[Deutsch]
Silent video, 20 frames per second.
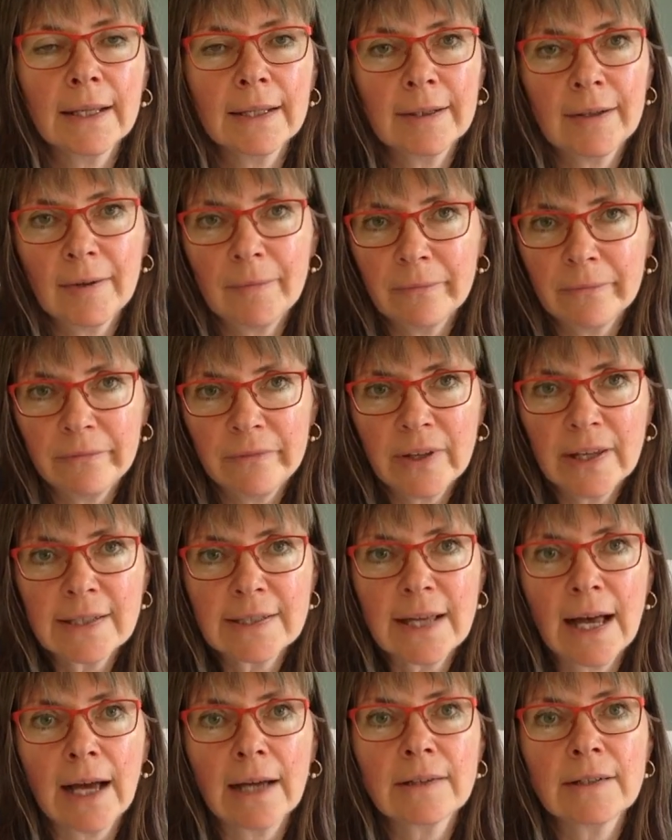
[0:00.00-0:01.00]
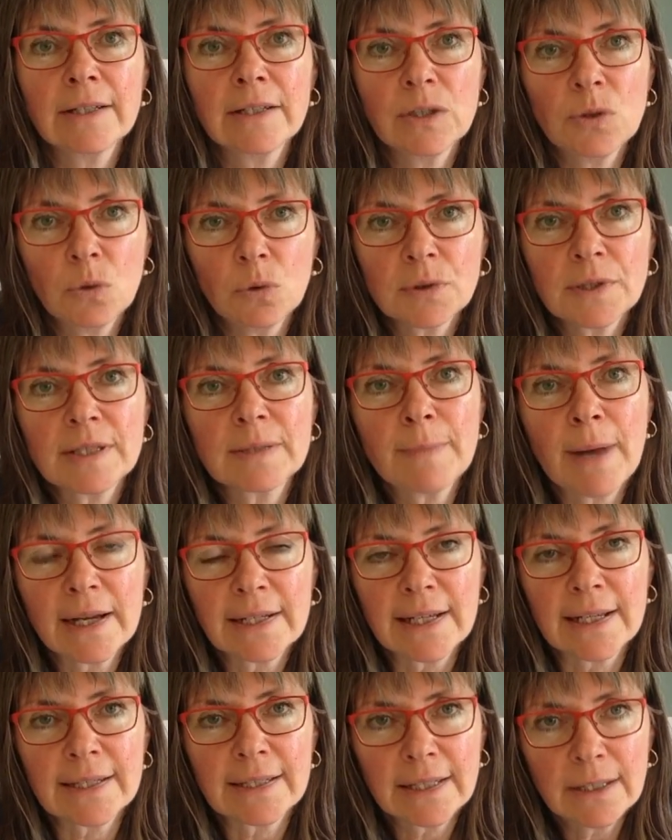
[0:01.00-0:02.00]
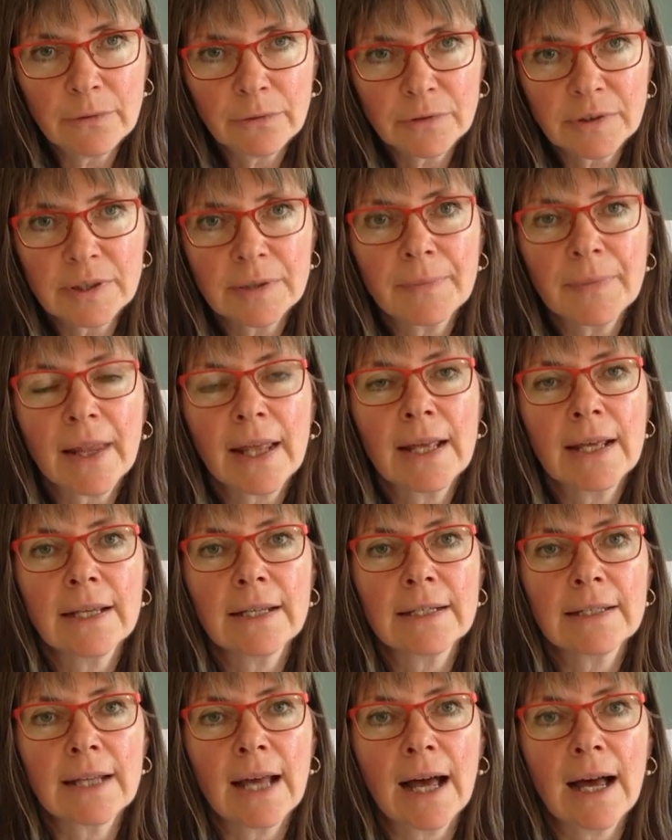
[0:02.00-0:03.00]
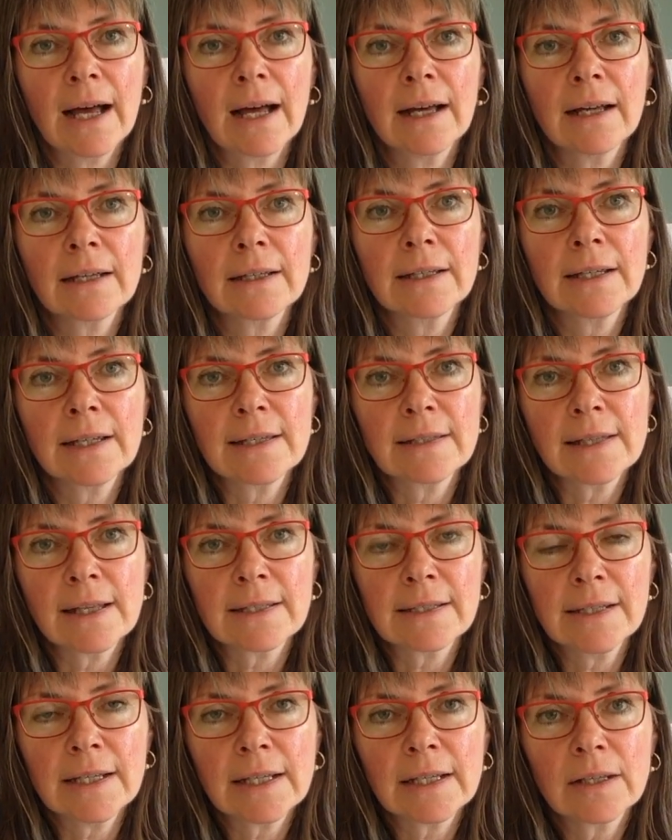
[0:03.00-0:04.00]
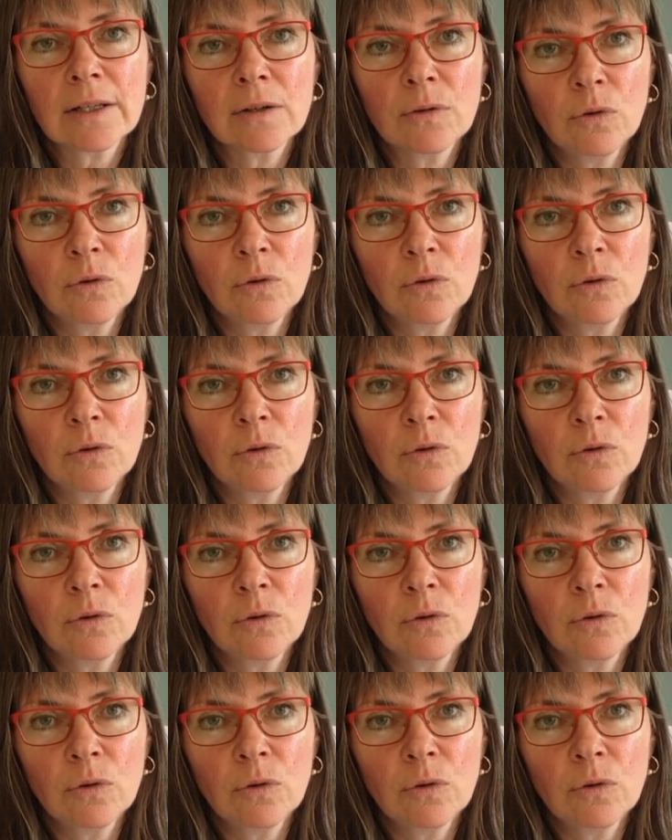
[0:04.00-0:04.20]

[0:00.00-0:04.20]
ähm, wie gesagt, die Dosis macht das Gift. Da ist jetzt nicht